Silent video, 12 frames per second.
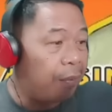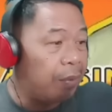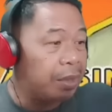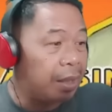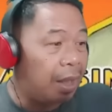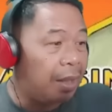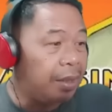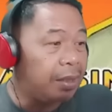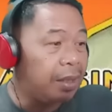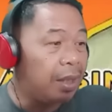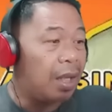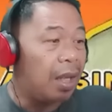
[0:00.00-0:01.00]
his heart
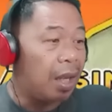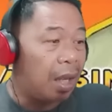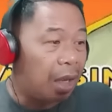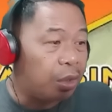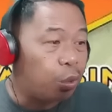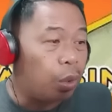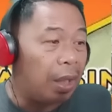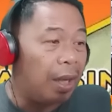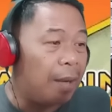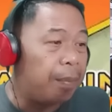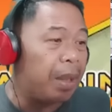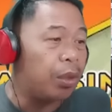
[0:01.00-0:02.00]
at
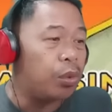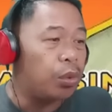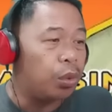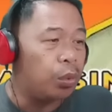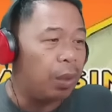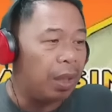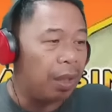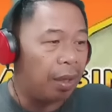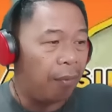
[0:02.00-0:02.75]
walang pagkukunwari.